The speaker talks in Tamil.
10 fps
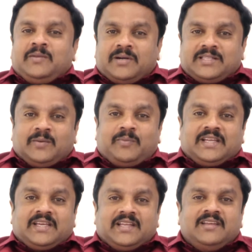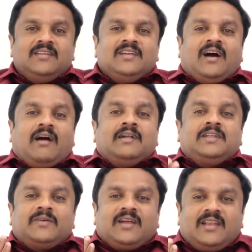பயன்படுத்தப்படுகிற
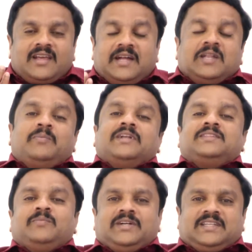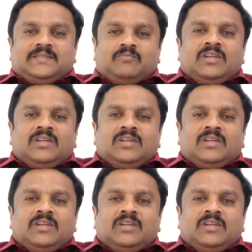ஆண்டவரால் கனப்படுத்தப்பட்டு